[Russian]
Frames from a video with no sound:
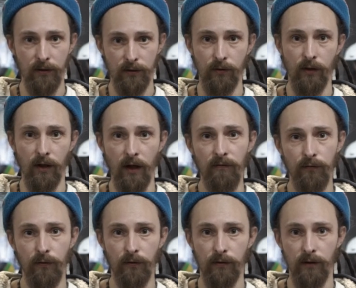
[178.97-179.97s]
насколько
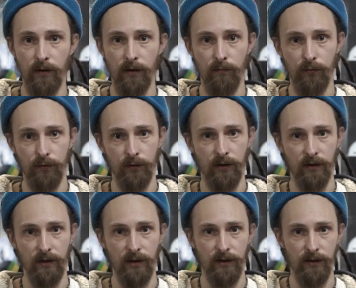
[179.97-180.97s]
комфортно будет
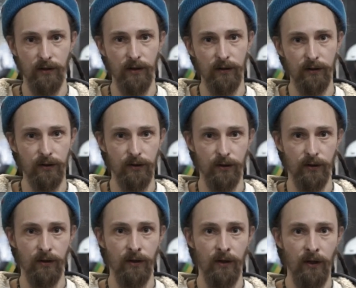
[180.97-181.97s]
кататься на
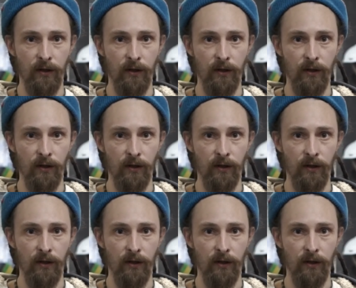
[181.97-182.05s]
лыжах